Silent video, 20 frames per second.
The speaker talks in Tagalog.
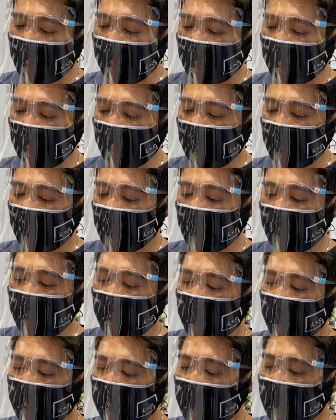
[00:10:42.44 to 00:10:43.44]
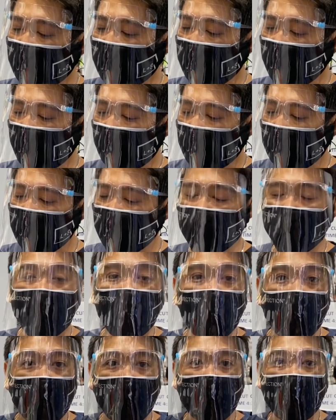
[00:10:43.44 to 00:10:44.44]
na to, Dating price ito
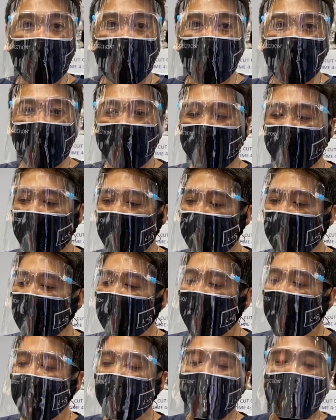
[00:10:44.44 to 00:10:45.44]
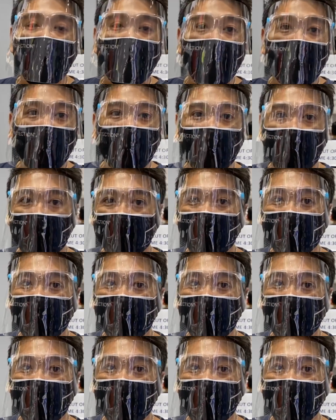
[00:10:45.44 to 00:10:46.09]
9,000 plus. Ngayon